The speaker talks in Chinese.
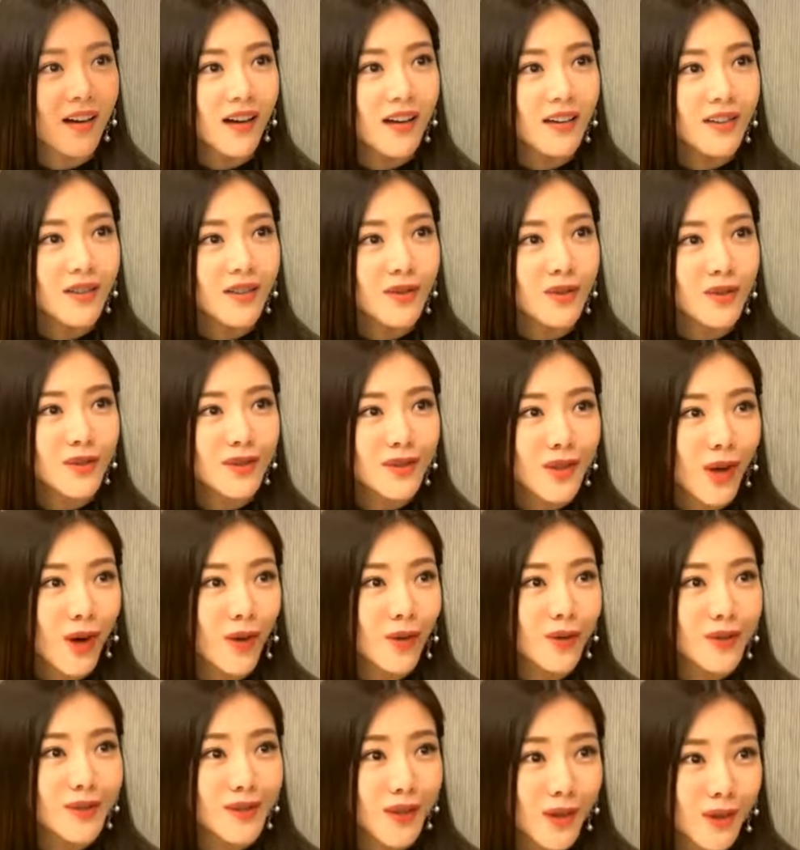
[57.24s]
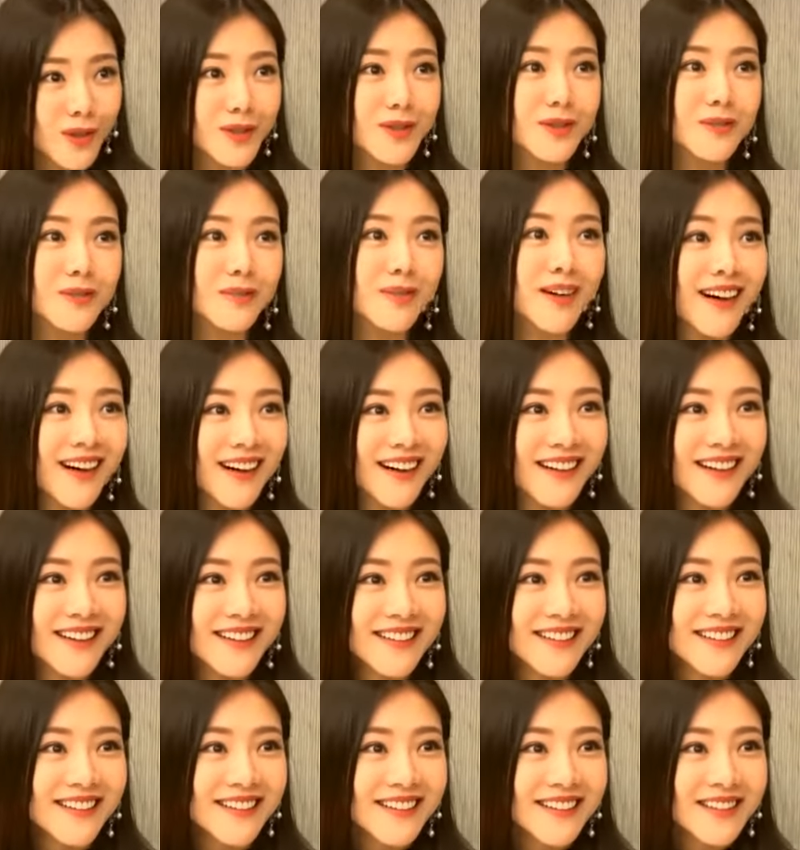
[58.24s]
都是希望他们之间可以好聚
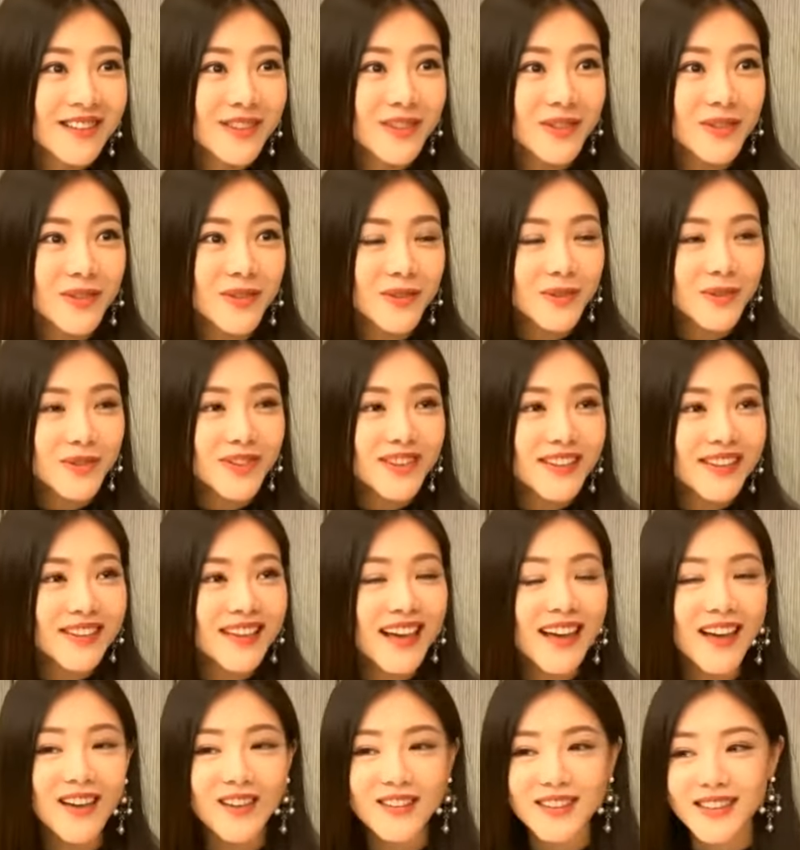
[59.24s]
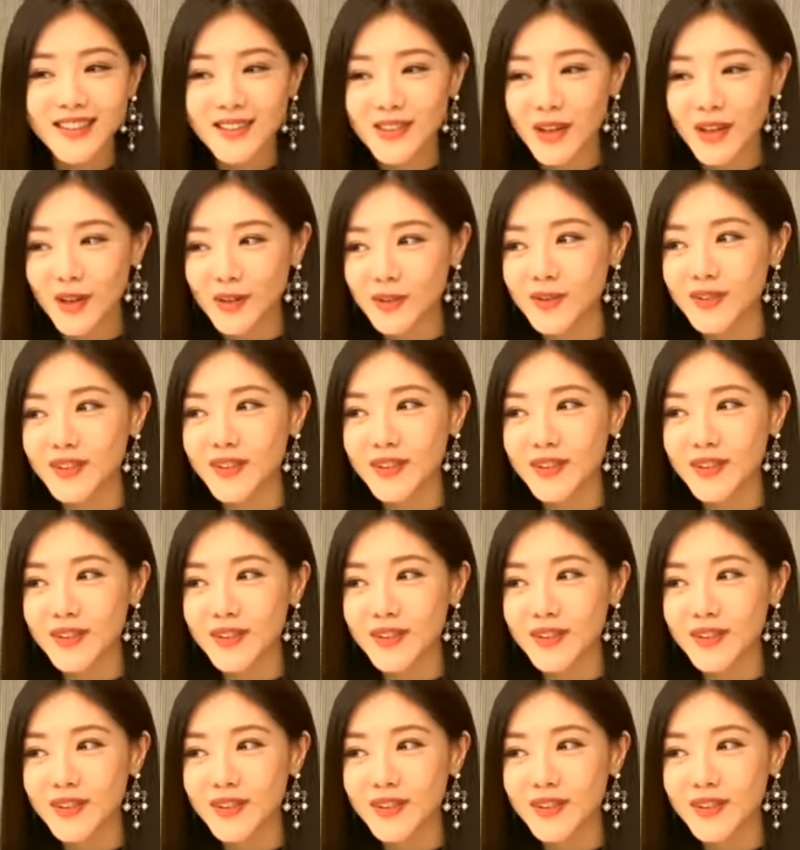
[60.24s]
好散，不要像其他人那样离了